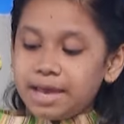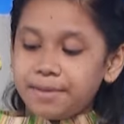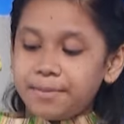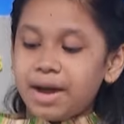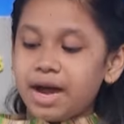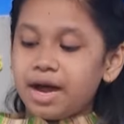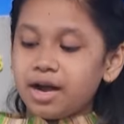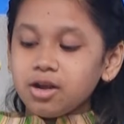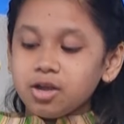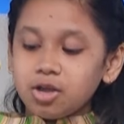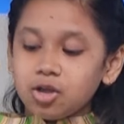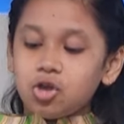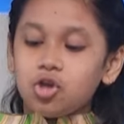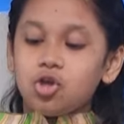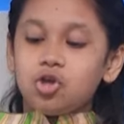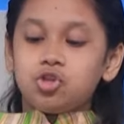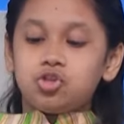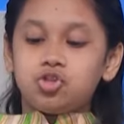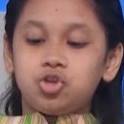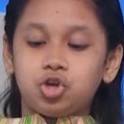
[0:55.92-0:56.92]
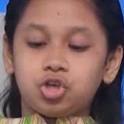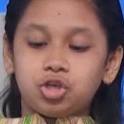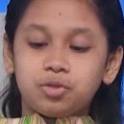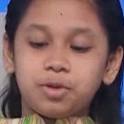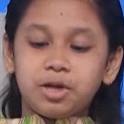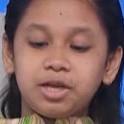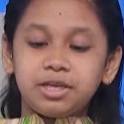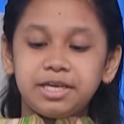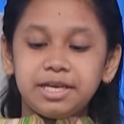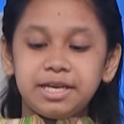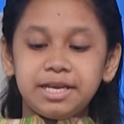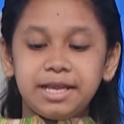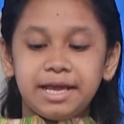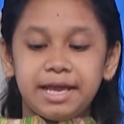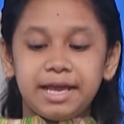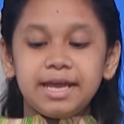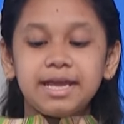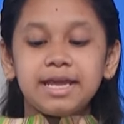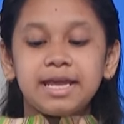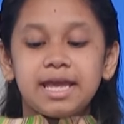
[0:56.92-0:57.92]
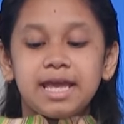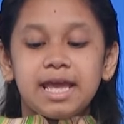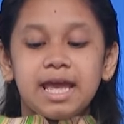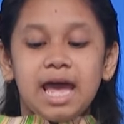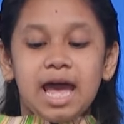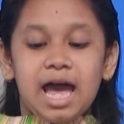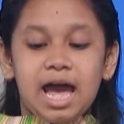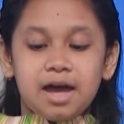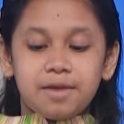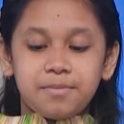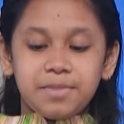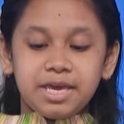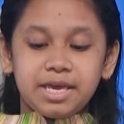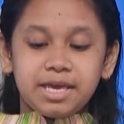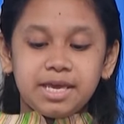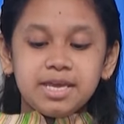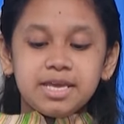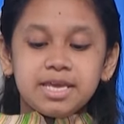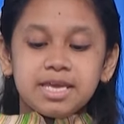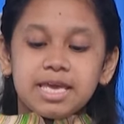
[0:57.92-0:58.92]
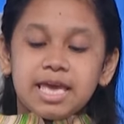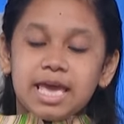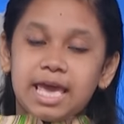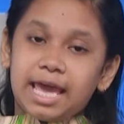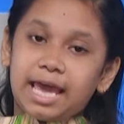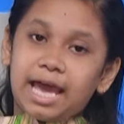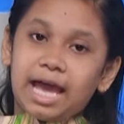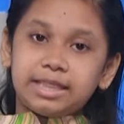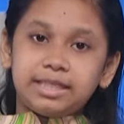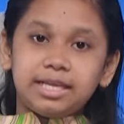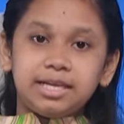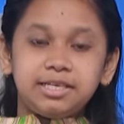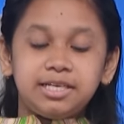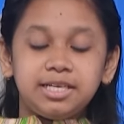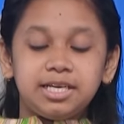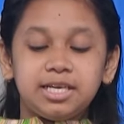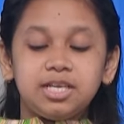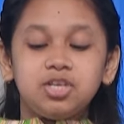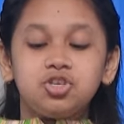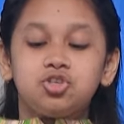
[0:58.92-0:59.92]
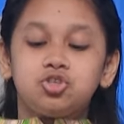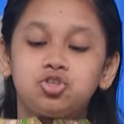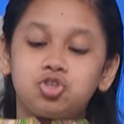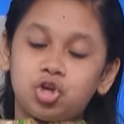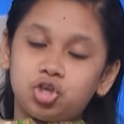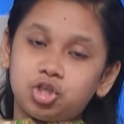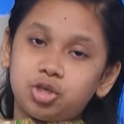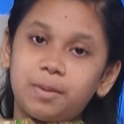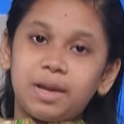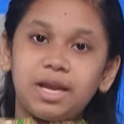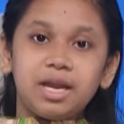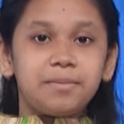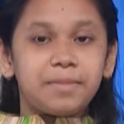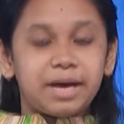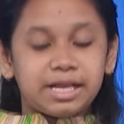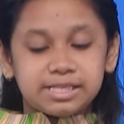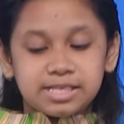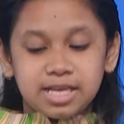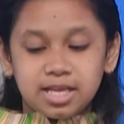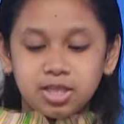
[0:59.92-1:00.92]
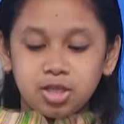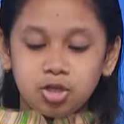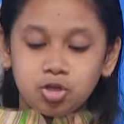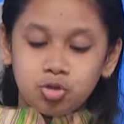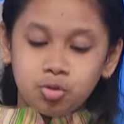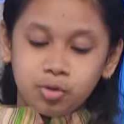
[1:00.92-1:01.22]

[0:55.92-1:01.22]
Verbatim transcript: এবার ছোট বলটি নিয়ে আমি এই কাঠিটি ছোট বলের মাঝখান দিয়েও